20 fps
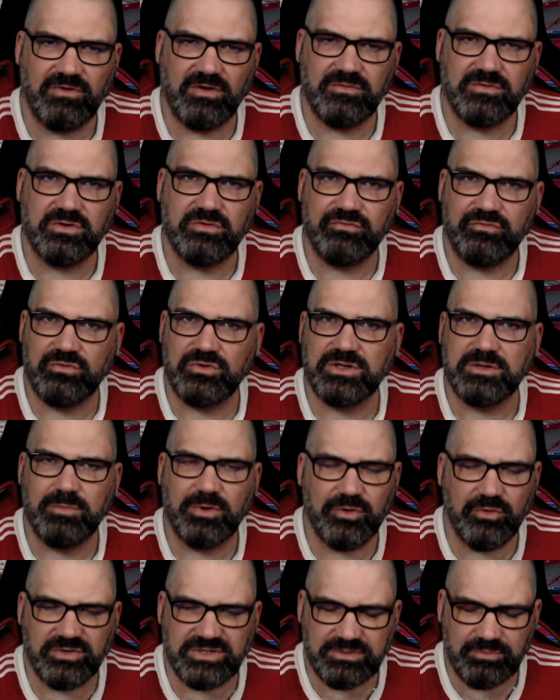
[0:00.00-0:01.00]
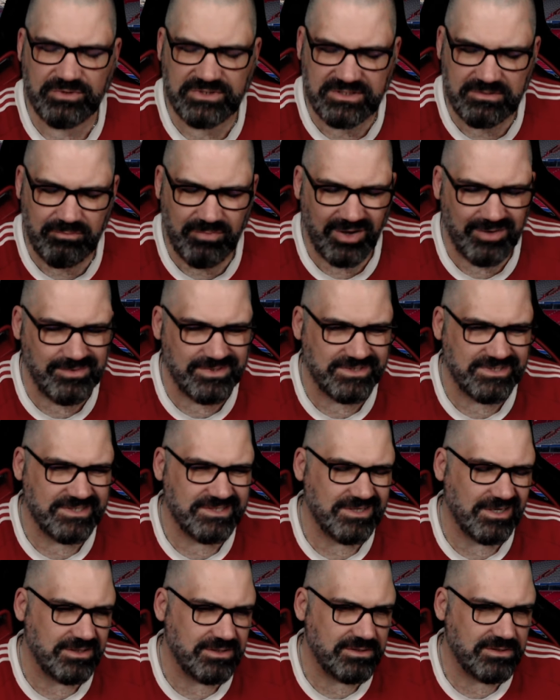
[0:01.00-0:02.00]
weil wir gefühlt immer 90%
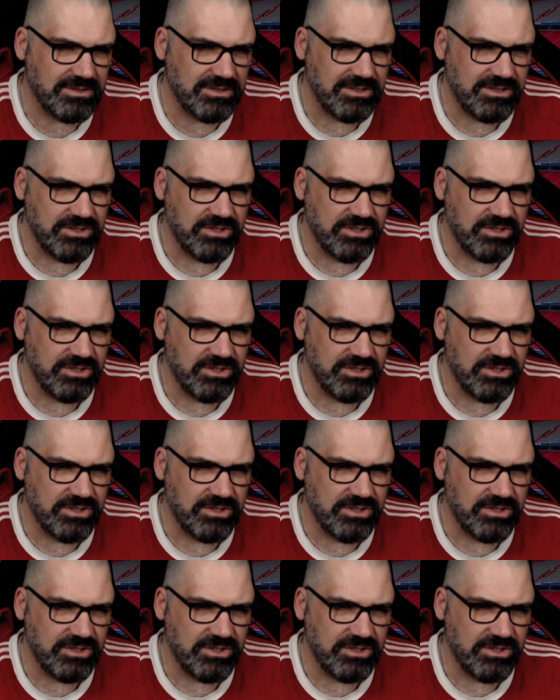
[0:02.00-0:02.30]
Ballbesitz hatten.